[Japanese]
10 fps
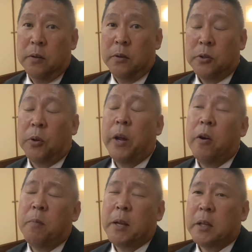それ
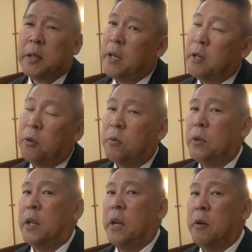をまた選挙区
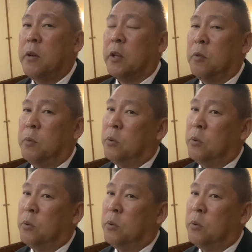ででやるけども、